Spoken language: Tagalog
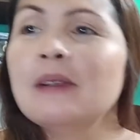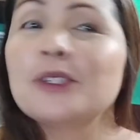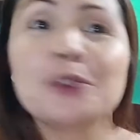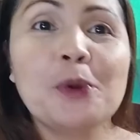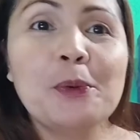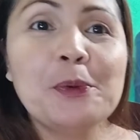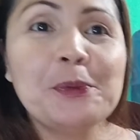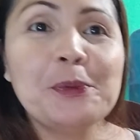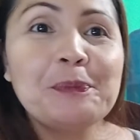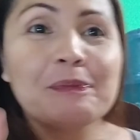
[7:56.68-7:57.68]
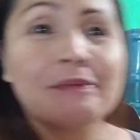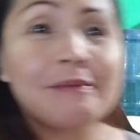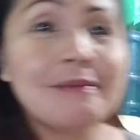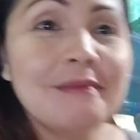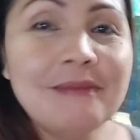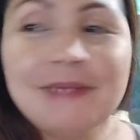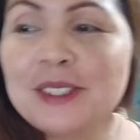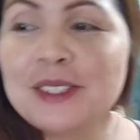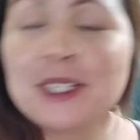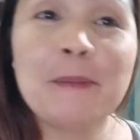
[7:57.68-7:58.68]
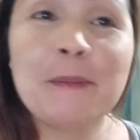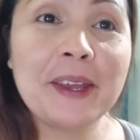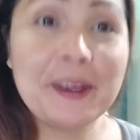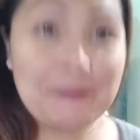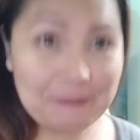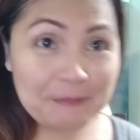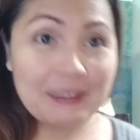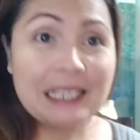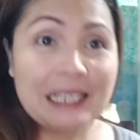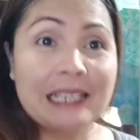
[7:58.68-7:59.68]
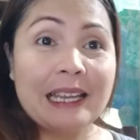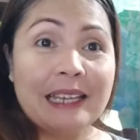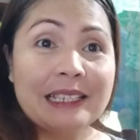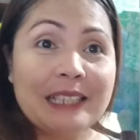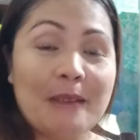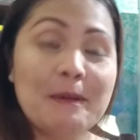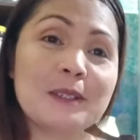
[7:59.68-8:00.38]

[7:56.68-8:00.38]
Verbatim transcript: So, syempre, gaya ng sabi ko